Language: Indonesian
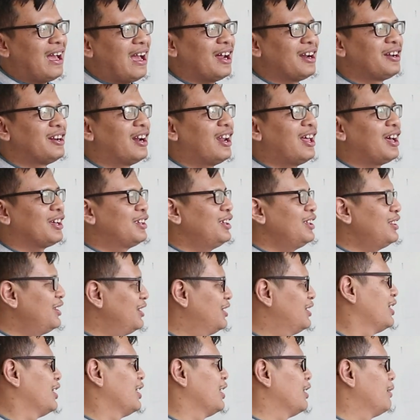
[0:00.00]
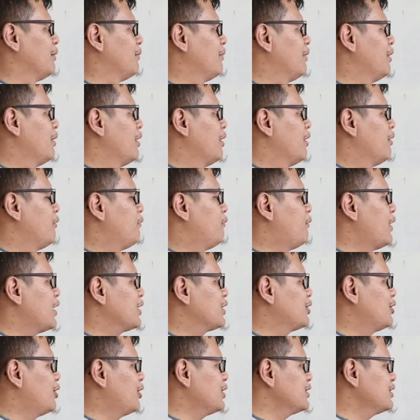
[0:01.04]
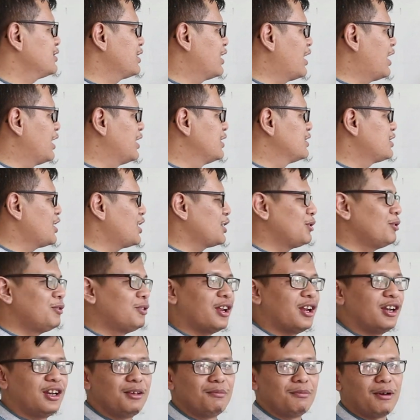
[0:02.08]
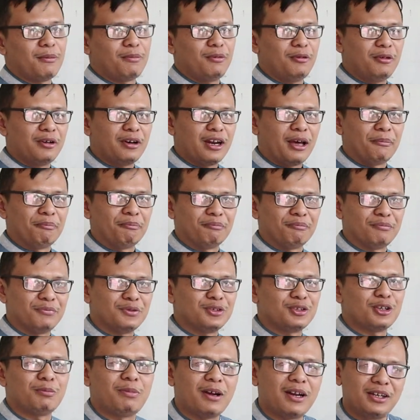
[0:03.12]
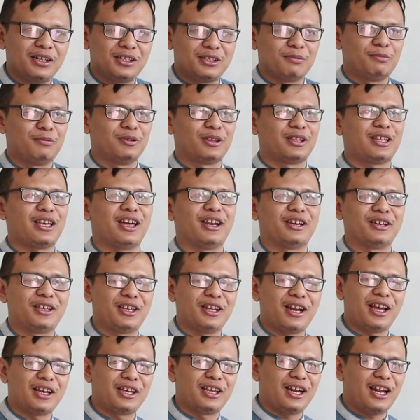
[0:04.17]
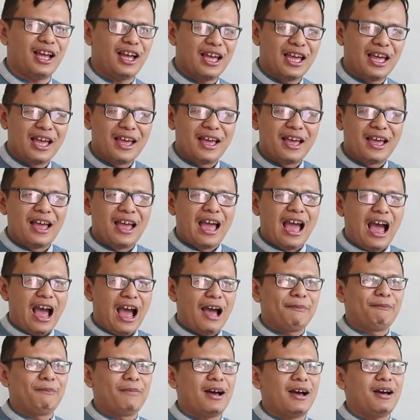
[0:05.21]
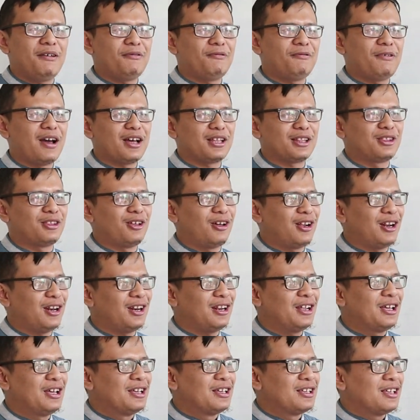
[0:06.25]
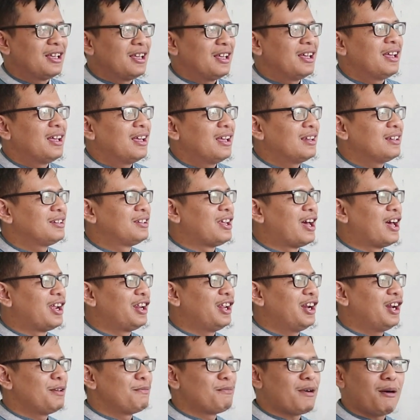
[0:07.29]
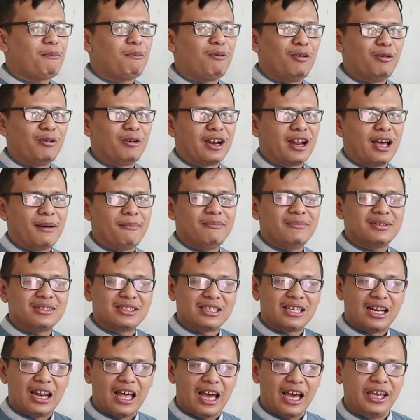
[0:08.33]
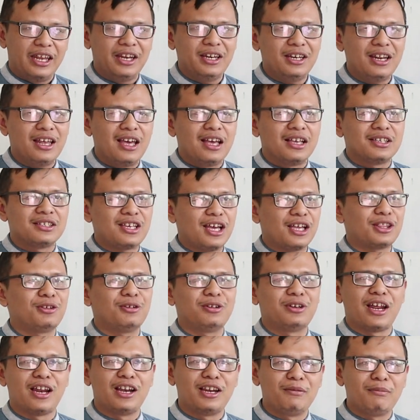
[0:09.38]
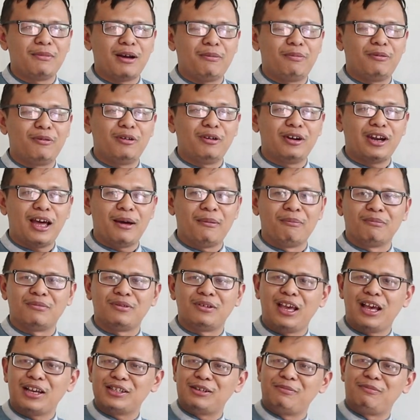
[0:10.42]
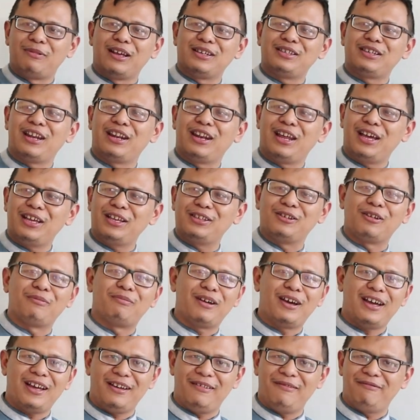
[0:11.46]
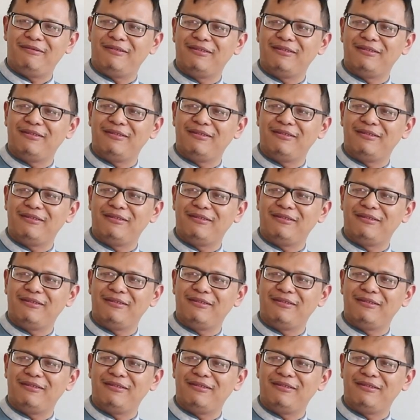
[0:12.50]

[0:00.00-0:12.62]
ada lagi tidak faktor selain 1 dan 56? Coba disebutkan kira-kira apa faktor dari 56 selain 1 dan 56 yang sebelah sana coba